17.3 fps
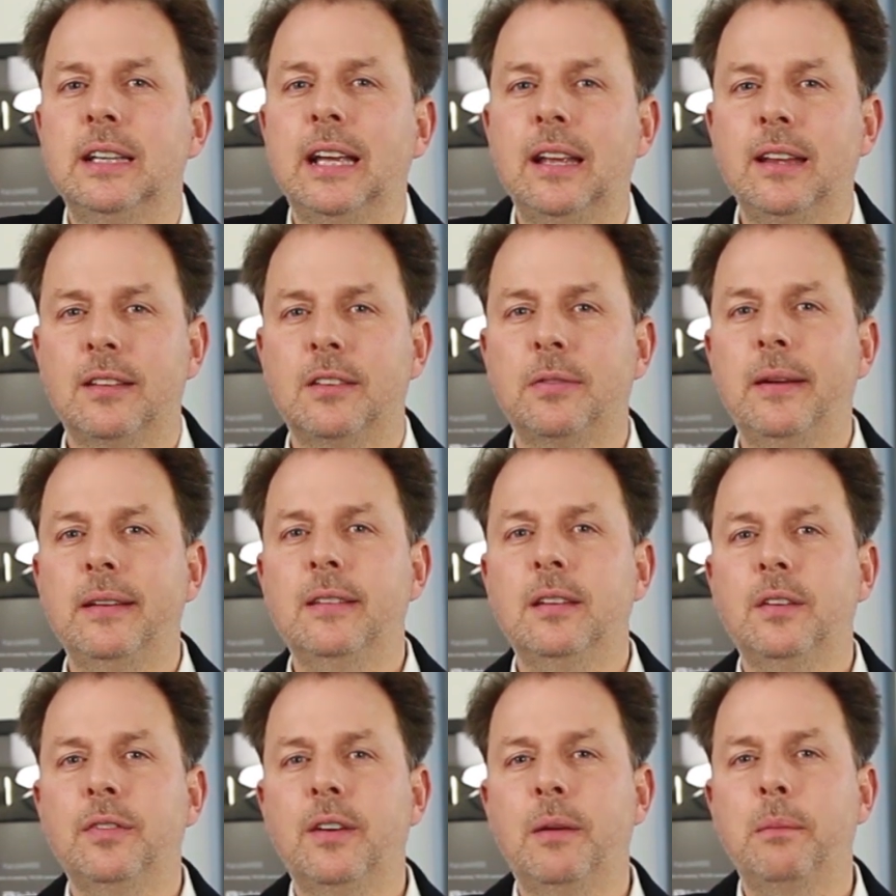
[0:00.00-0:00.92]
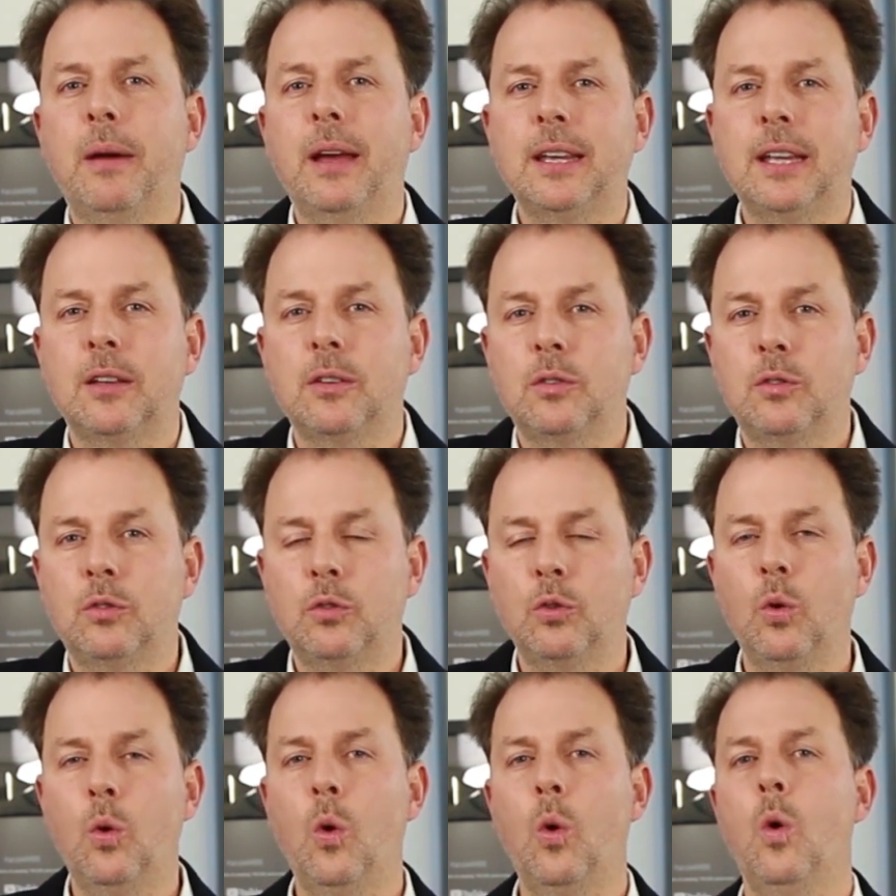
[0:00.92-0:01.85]
die Gay 20 Verbrecher
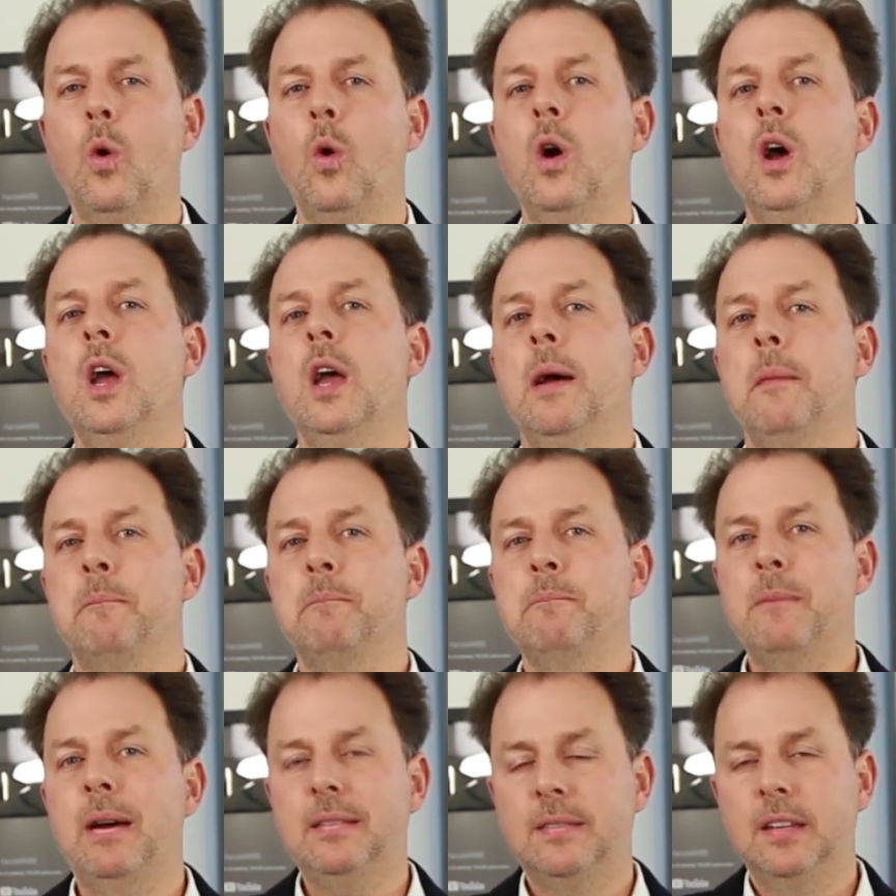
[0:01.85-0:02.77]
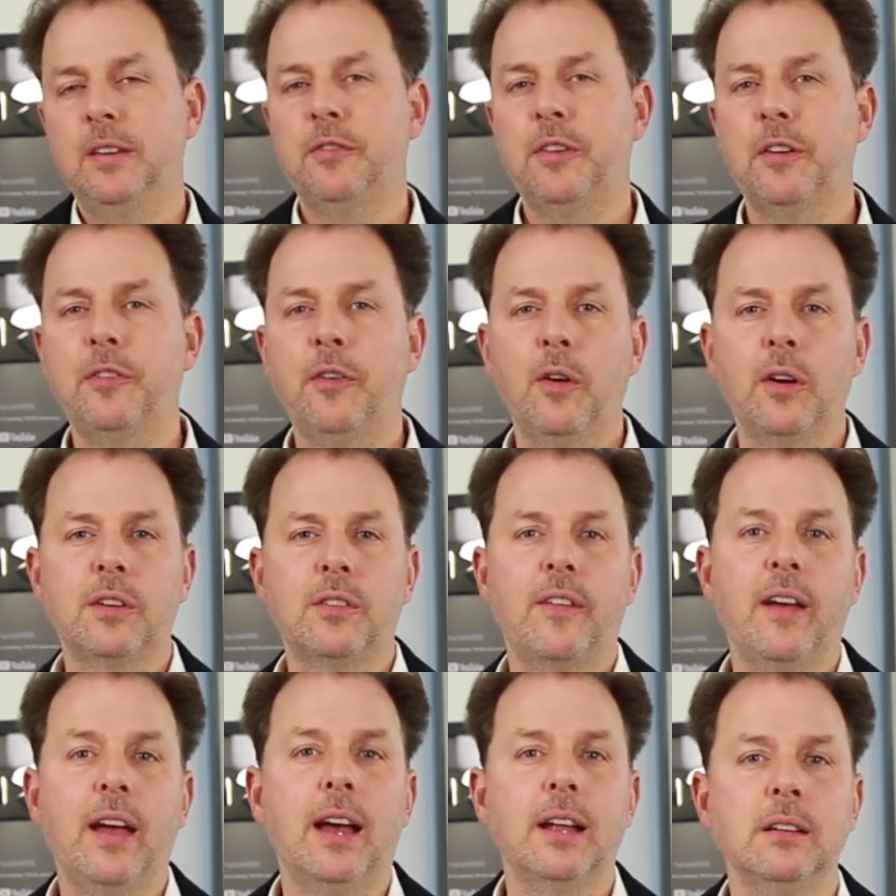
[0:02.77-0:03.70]
so massiv verfolgt
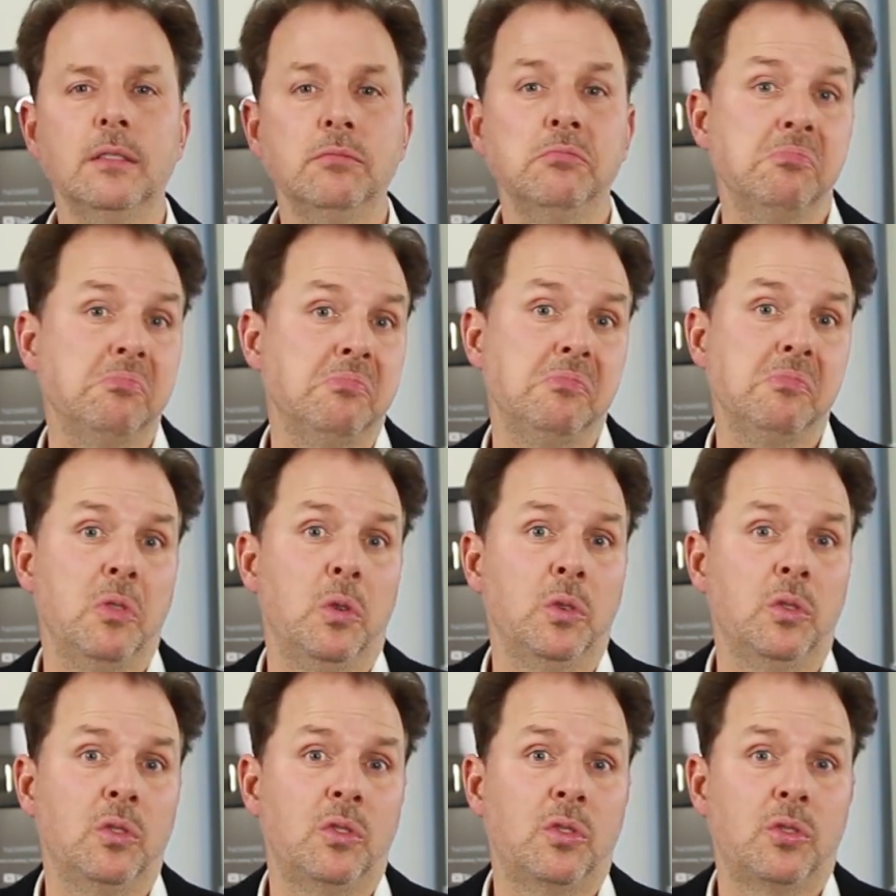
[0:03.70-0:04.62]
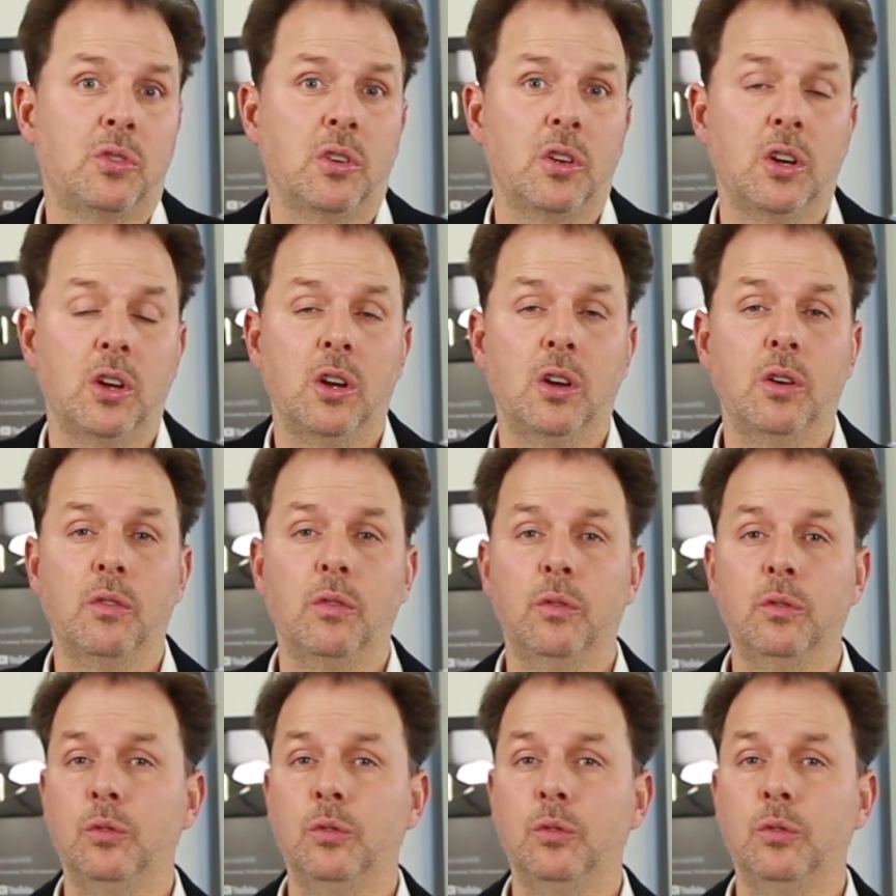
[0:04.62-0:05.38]
werden und äh,